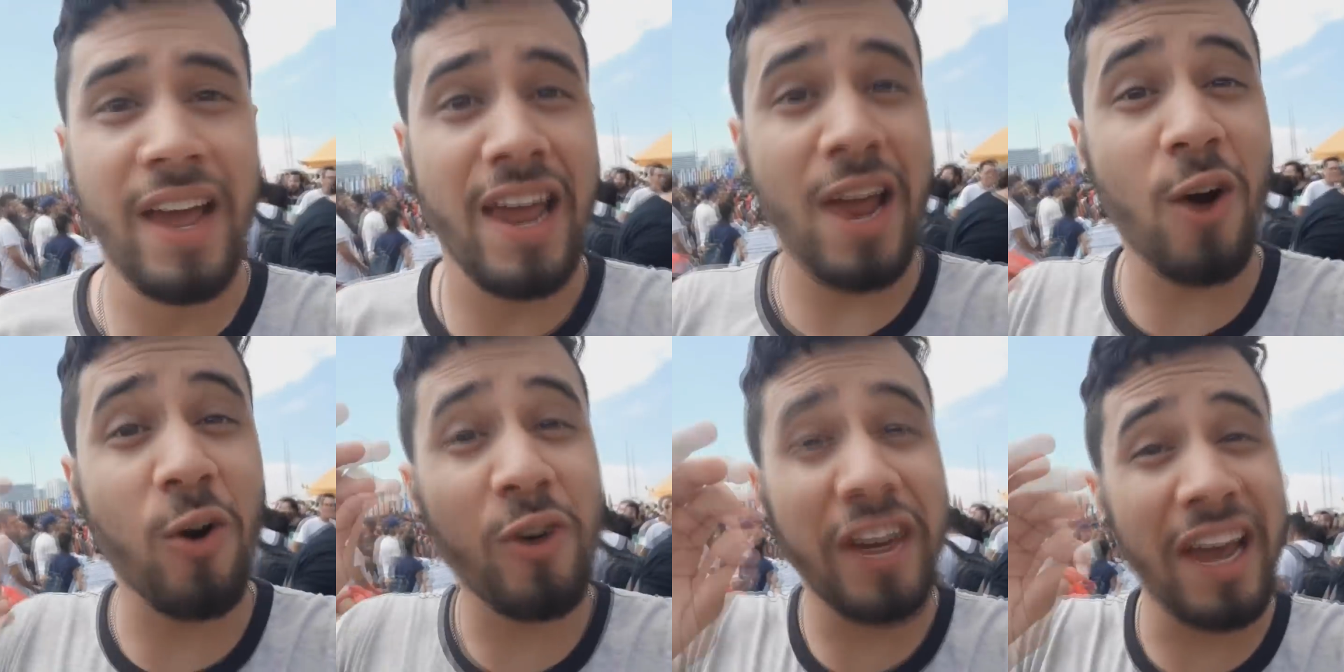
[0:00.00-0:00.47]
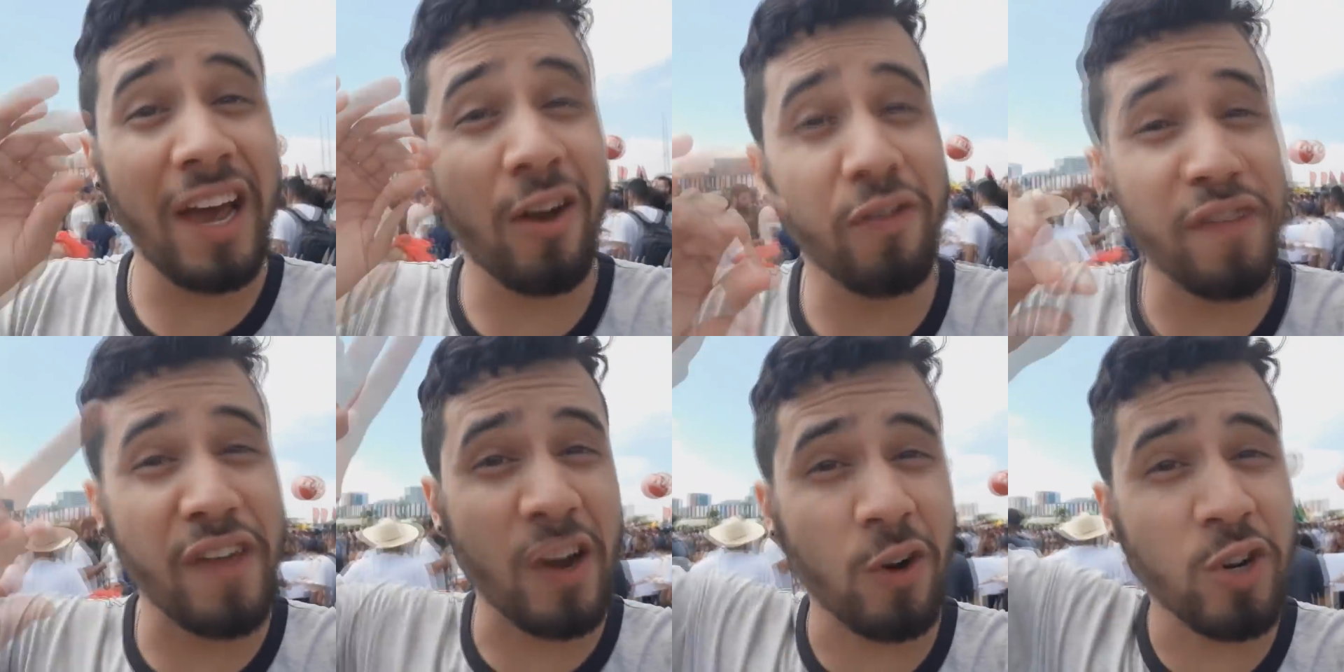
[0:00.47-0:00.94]
Eu quero
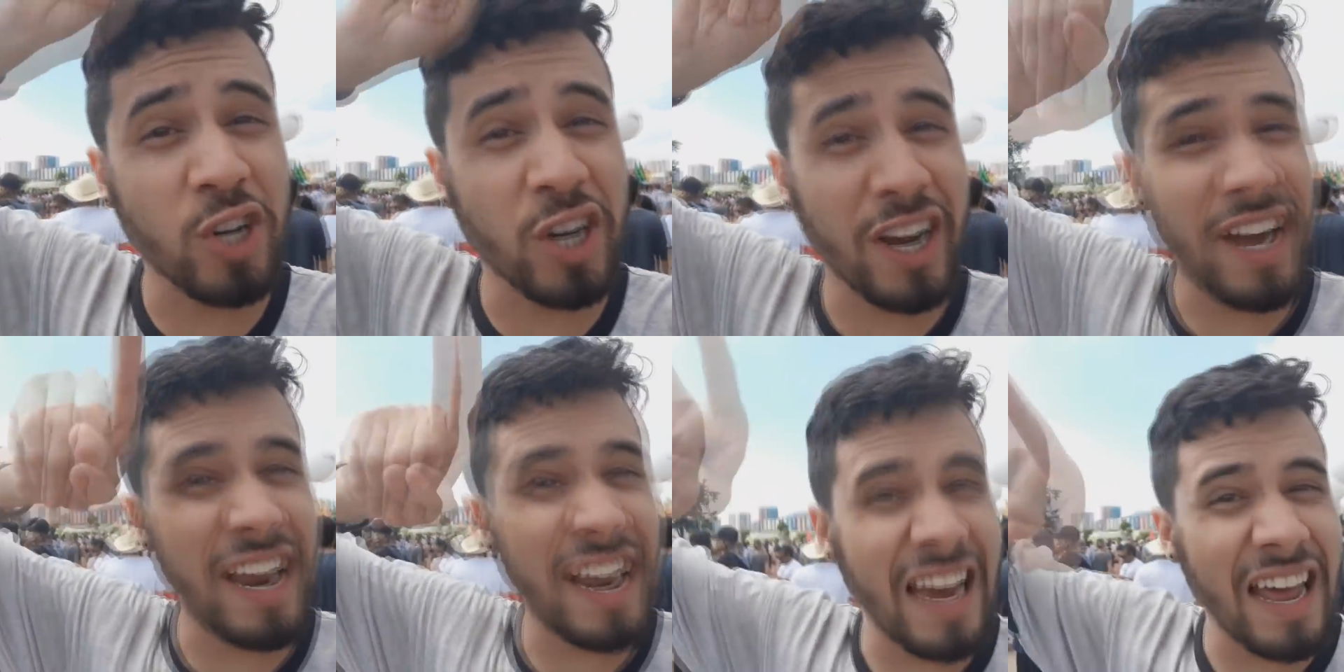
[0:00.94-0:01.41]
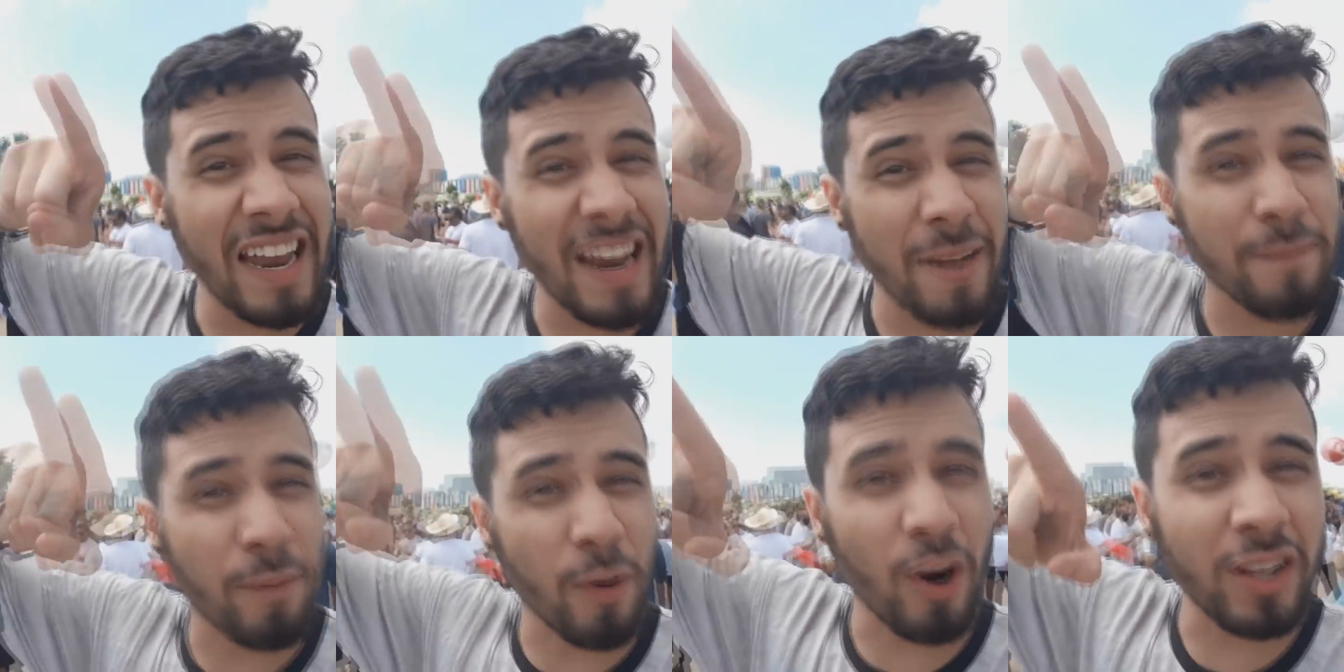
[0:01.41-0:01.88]
ver quando chegar lá na
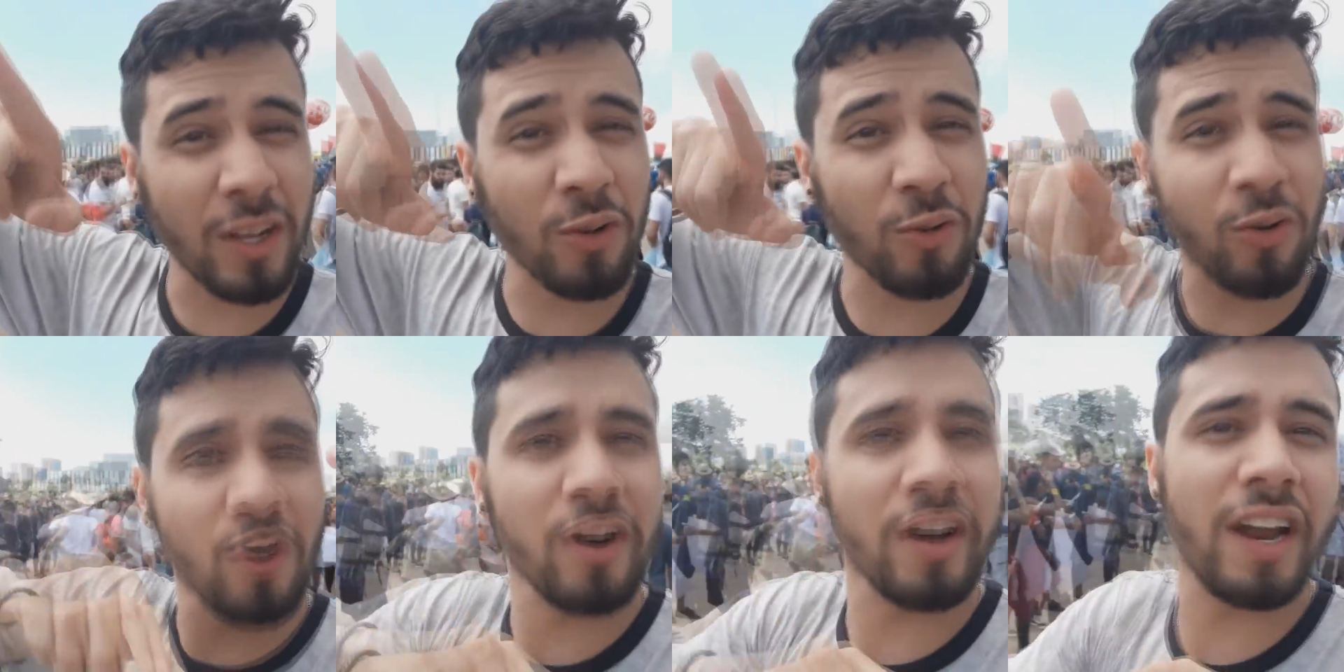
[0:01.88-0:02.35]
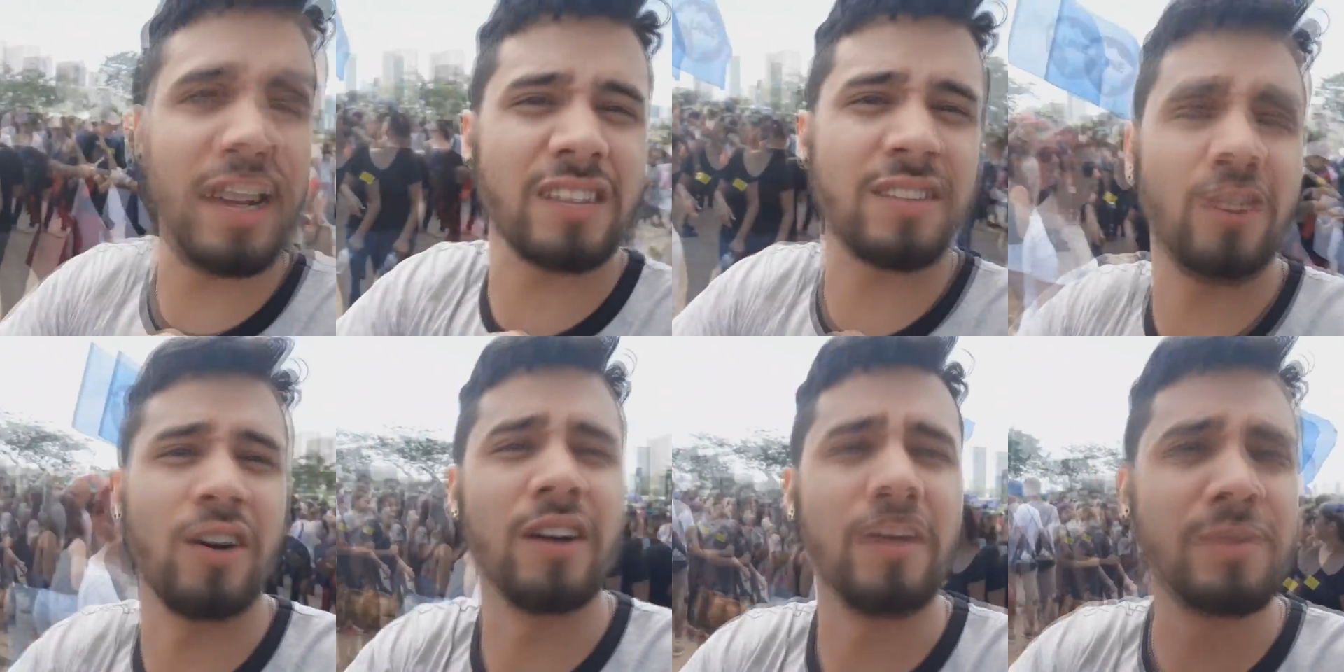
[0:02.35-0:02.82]
porta do Congresso, ó.